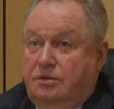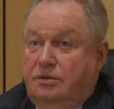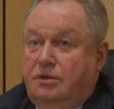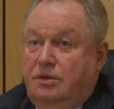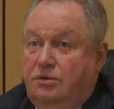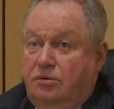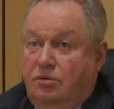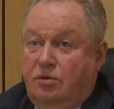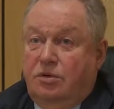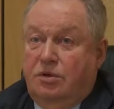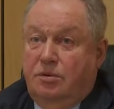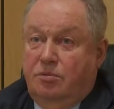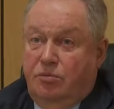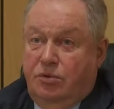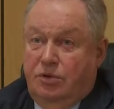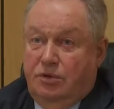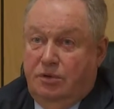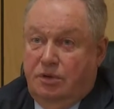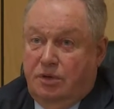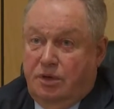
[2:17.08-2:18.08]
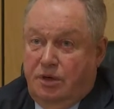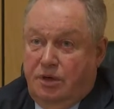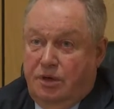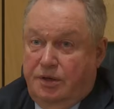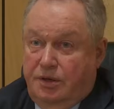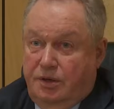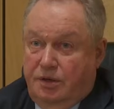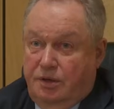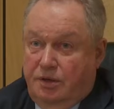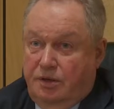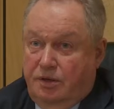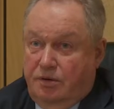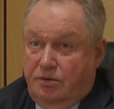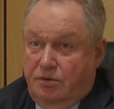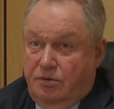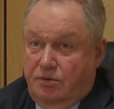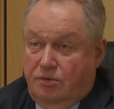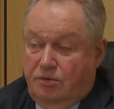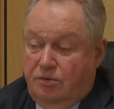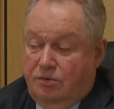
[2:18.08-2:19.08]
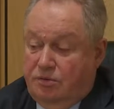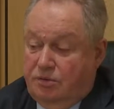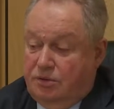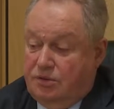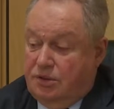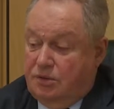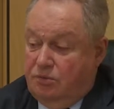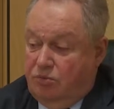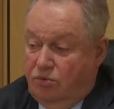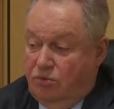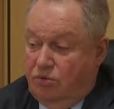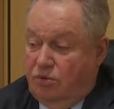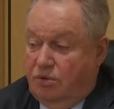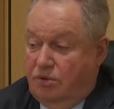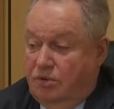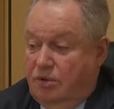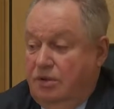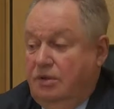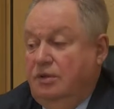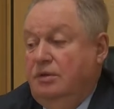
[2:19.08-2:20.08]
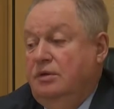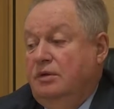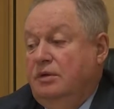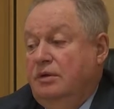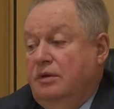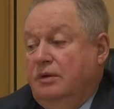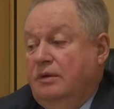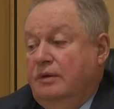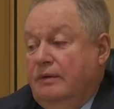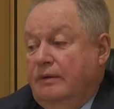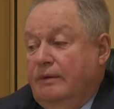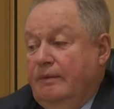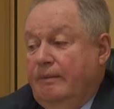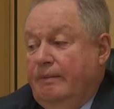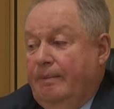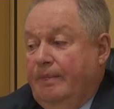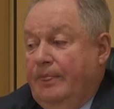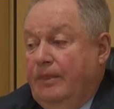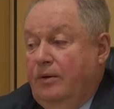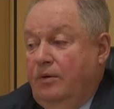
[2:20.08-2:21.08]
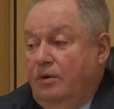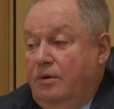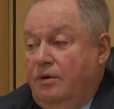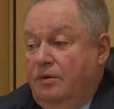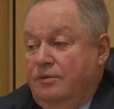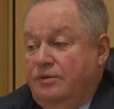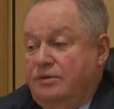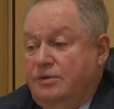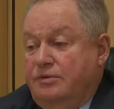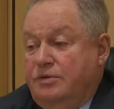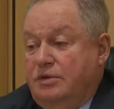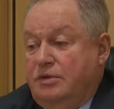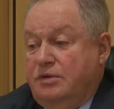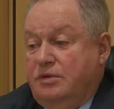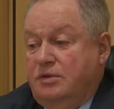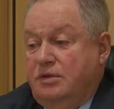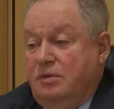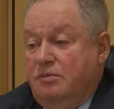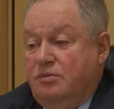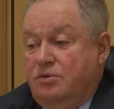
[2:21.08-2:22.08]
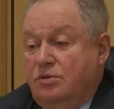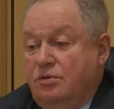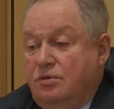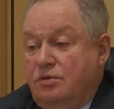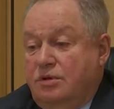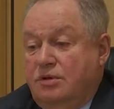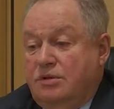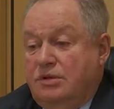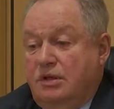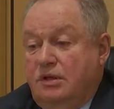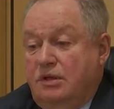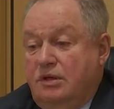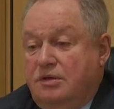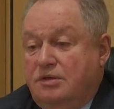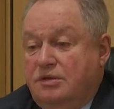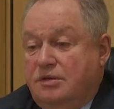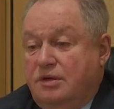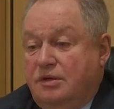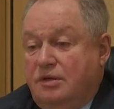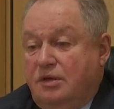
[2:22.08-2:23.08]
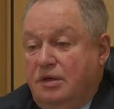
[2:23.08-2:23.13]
который был ранее у собора, да? Но в связи с тем, что исторически